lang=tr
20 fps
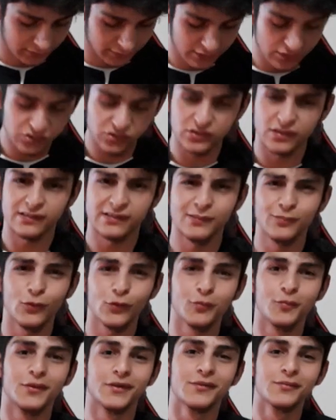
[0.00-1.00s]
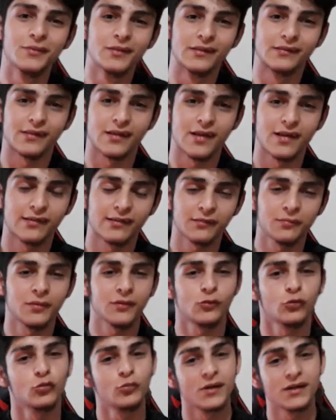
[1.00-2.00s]
hiç nasip olmadı bir insana
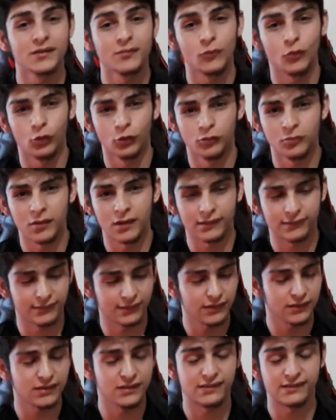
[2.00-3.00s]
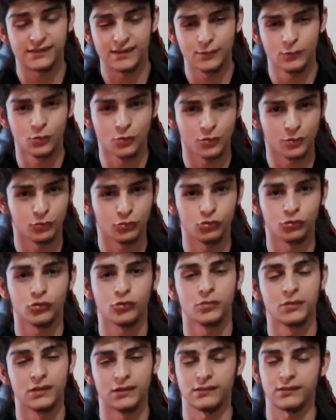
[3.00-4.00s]
sıkmak. Umarım olmaz da. istemiyorum
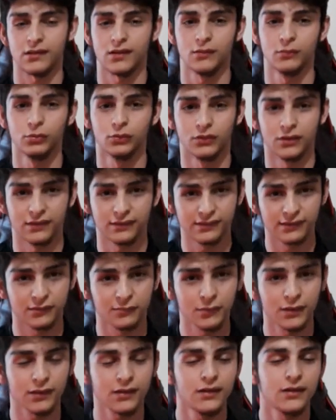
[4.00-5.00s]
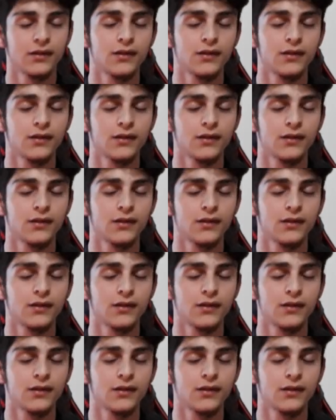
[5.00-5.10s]
çünkü bir insana bunu sıkmak.